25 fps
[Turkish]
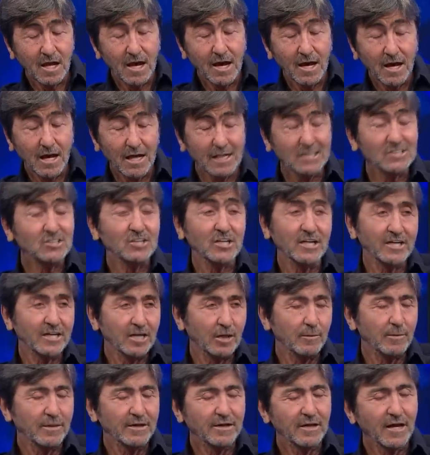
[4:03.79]
Her şeye
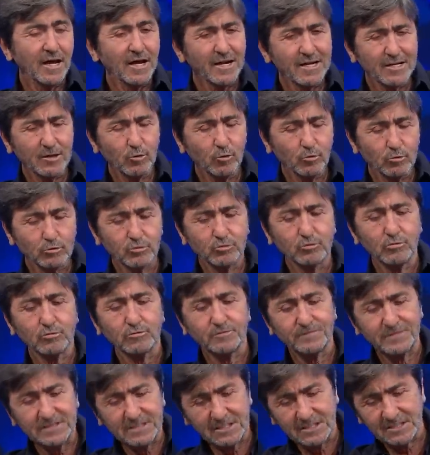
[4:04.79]
rağmen her ne olursun
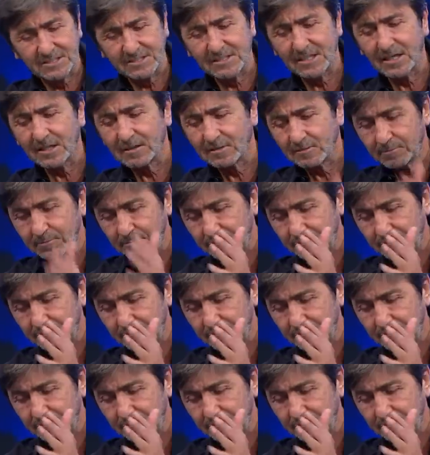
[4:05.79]
fiziksel,